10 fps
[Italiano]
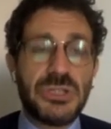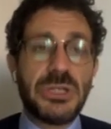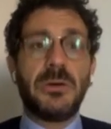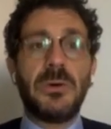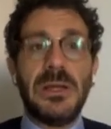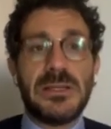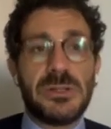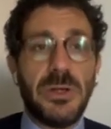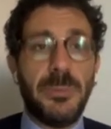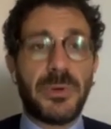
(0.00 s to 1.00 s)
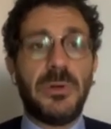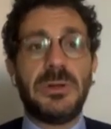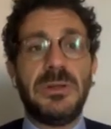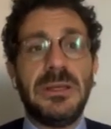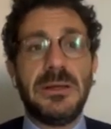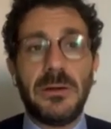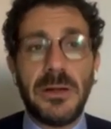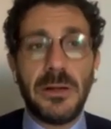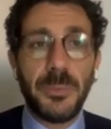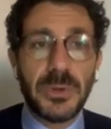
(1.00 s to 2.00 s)
switchare quelli che sono i prodotti che
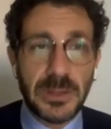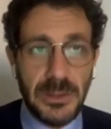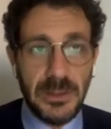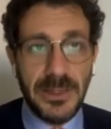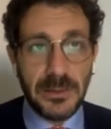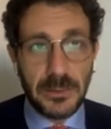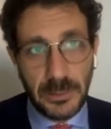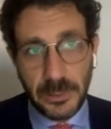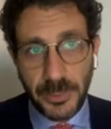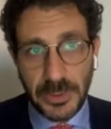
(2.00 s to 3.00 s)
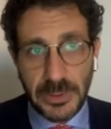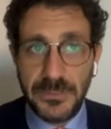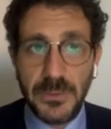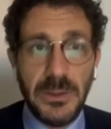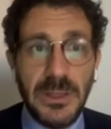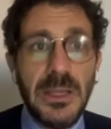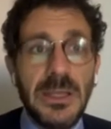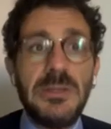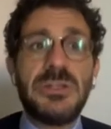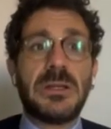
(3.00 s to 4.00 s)
non hanno più rendimento nei loro portafogli
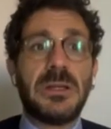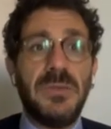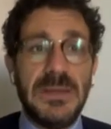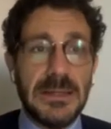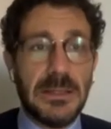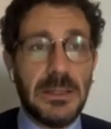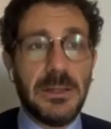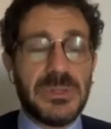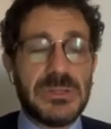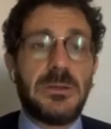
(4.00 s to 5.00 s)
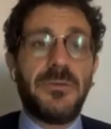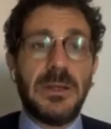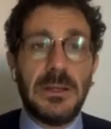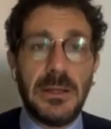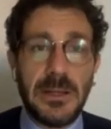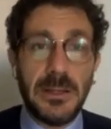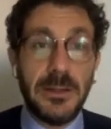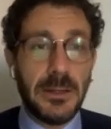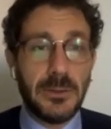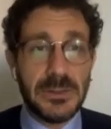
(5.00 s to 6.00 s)
in certificati che possono offrire delle
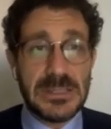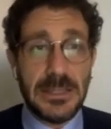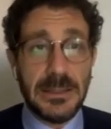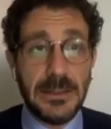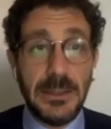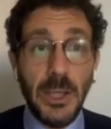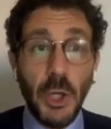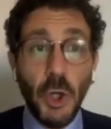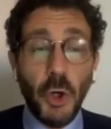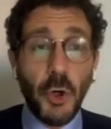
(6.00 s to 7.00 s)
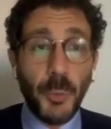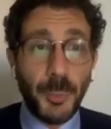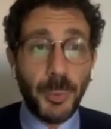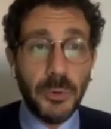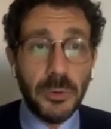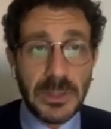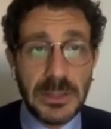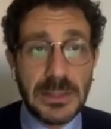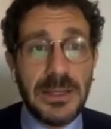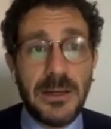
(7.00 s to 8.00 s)
rendite costanti,
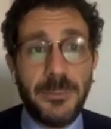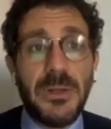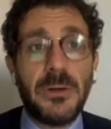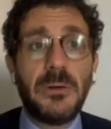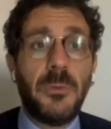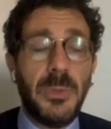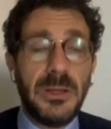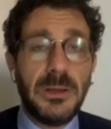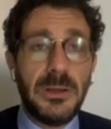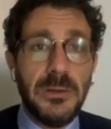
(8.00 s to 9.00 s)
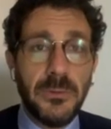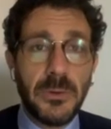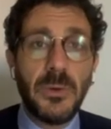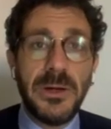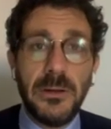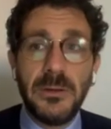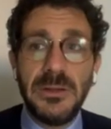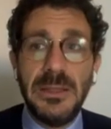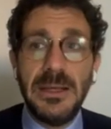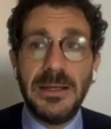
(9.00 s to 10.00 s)
oppure che abbiano come obiettivo
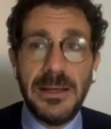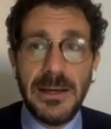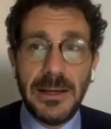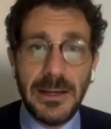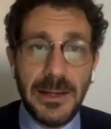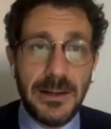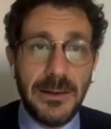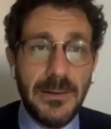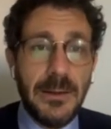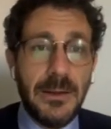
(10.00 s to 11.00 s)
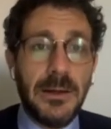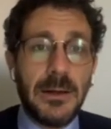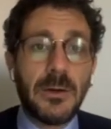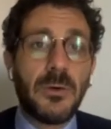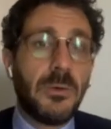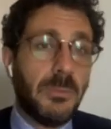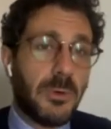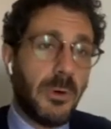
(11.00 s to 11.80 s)
quello di andare a eh,